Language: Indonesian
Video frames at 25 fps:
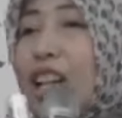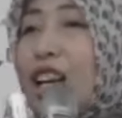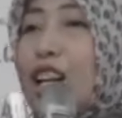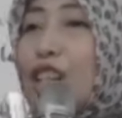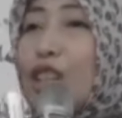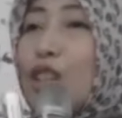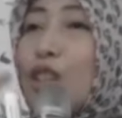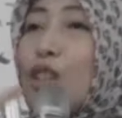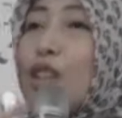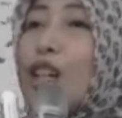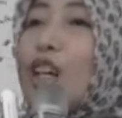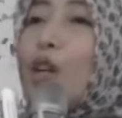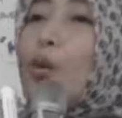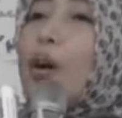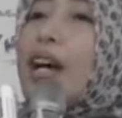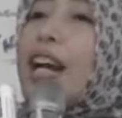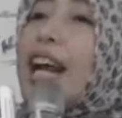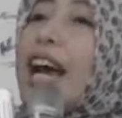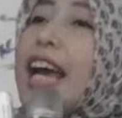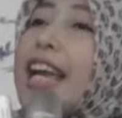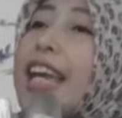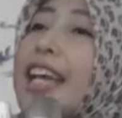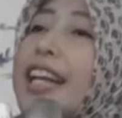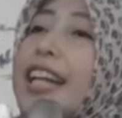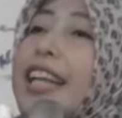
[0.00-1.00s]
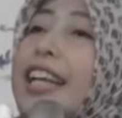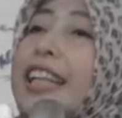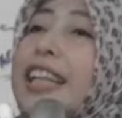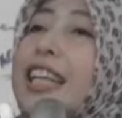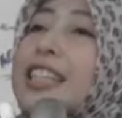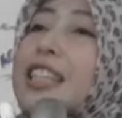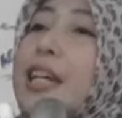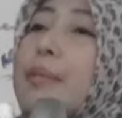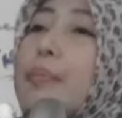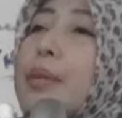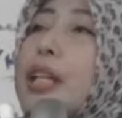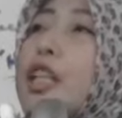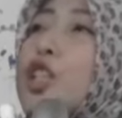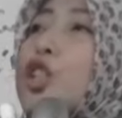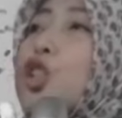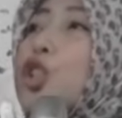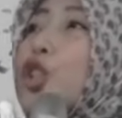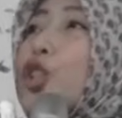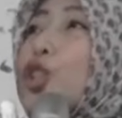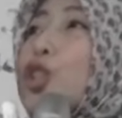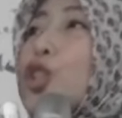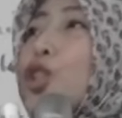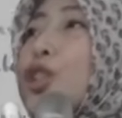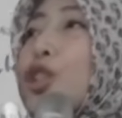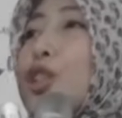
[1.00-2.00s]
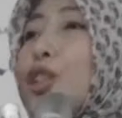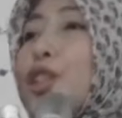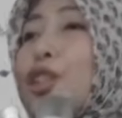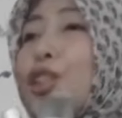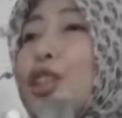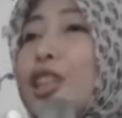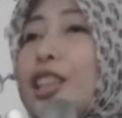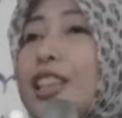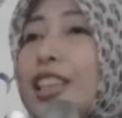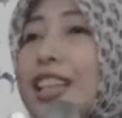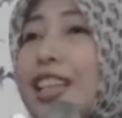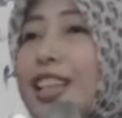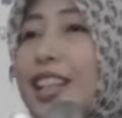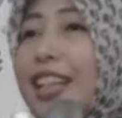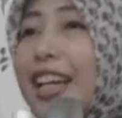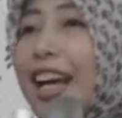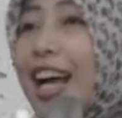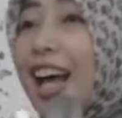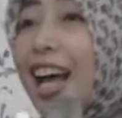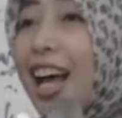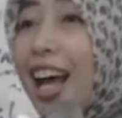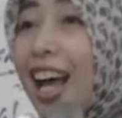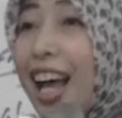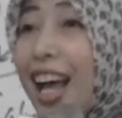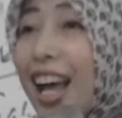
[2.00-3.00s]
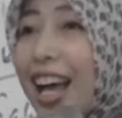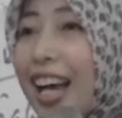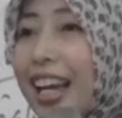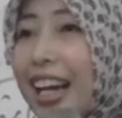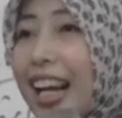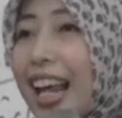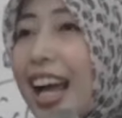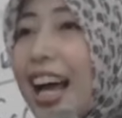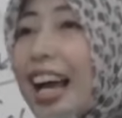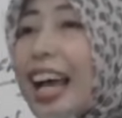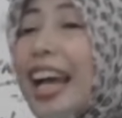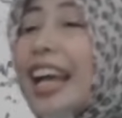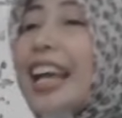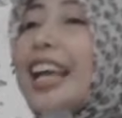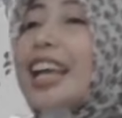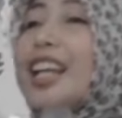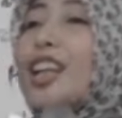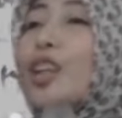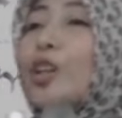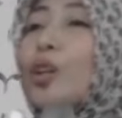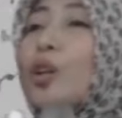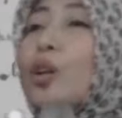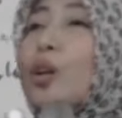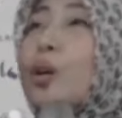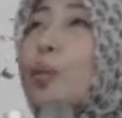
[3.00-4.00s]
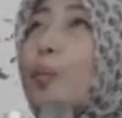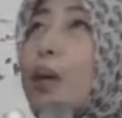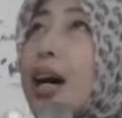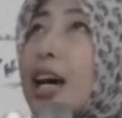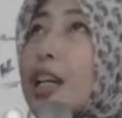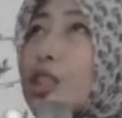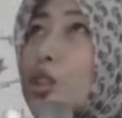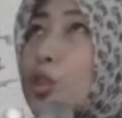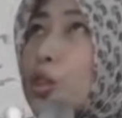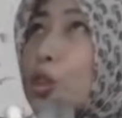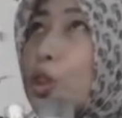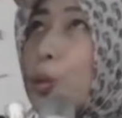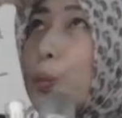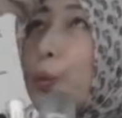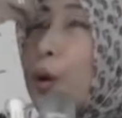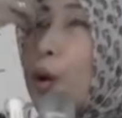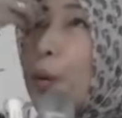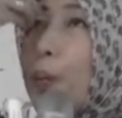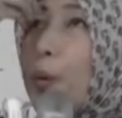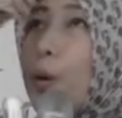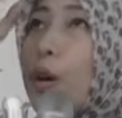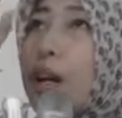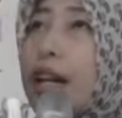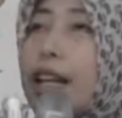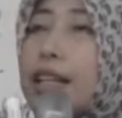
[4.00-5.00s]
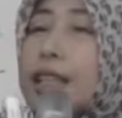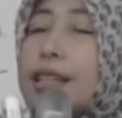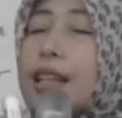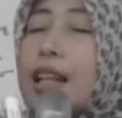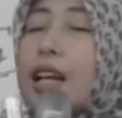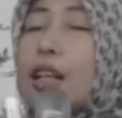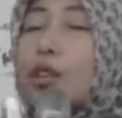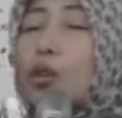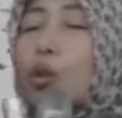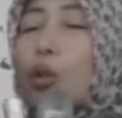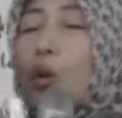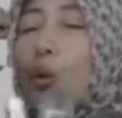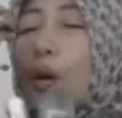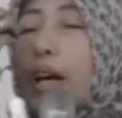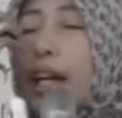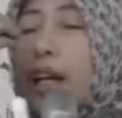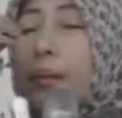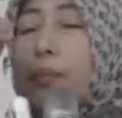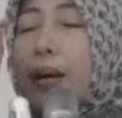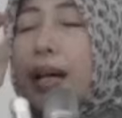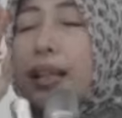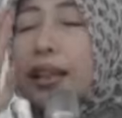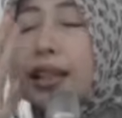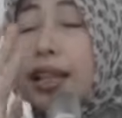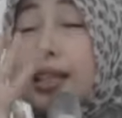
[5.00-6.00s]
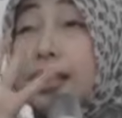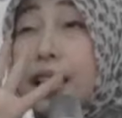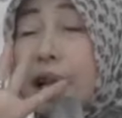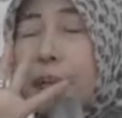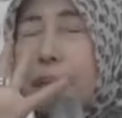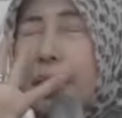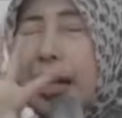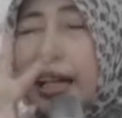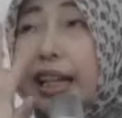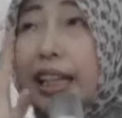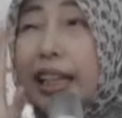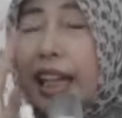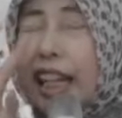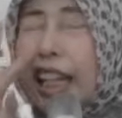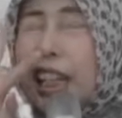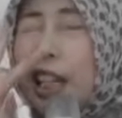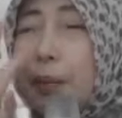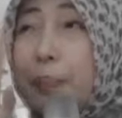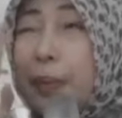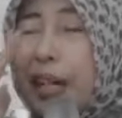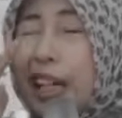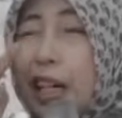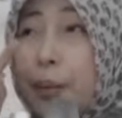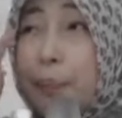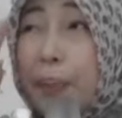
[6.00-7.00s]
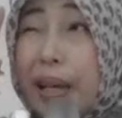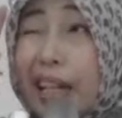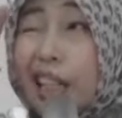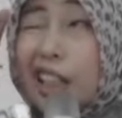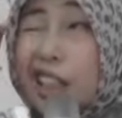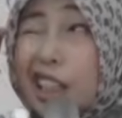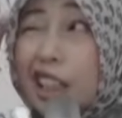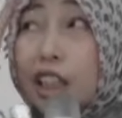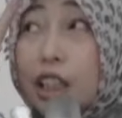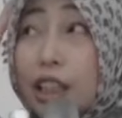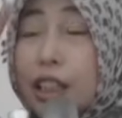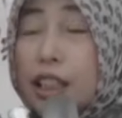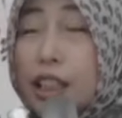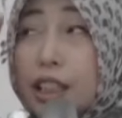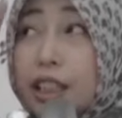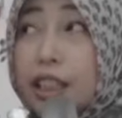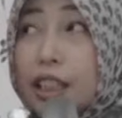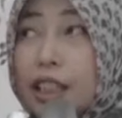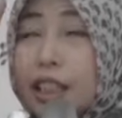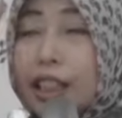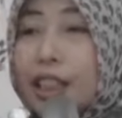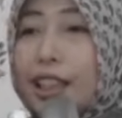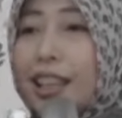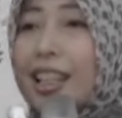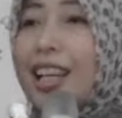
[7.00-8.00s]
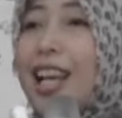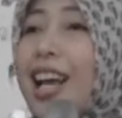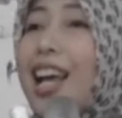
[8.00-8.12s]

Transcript: Terus langsung keluar air kita sambil cut cut cut gitu ya. Nah kayak gitu, masuk tuh propolis langsung keluar mata sambil kita kedip-kedipin, cit cit cit.